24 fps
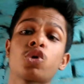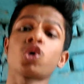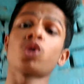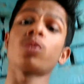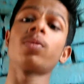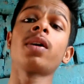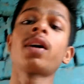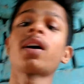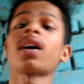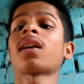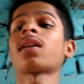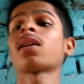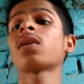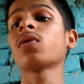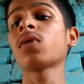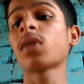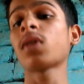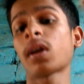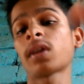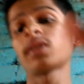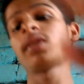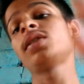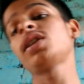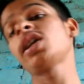जो भी करना हो
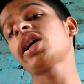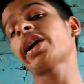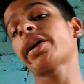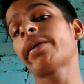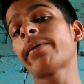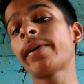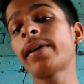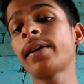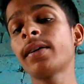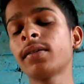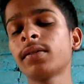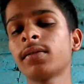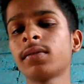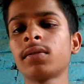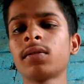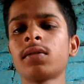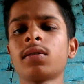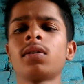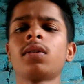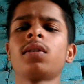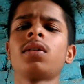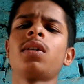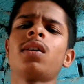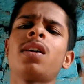कर दीजिए
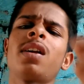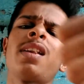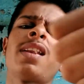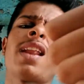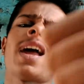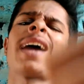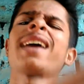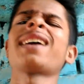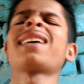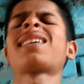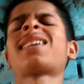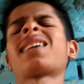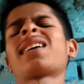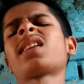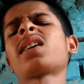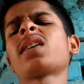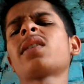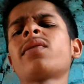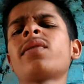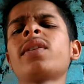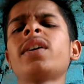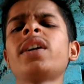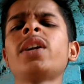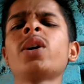कमेंट लाइक
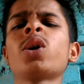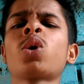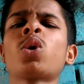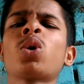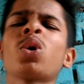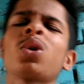करिए वीडियो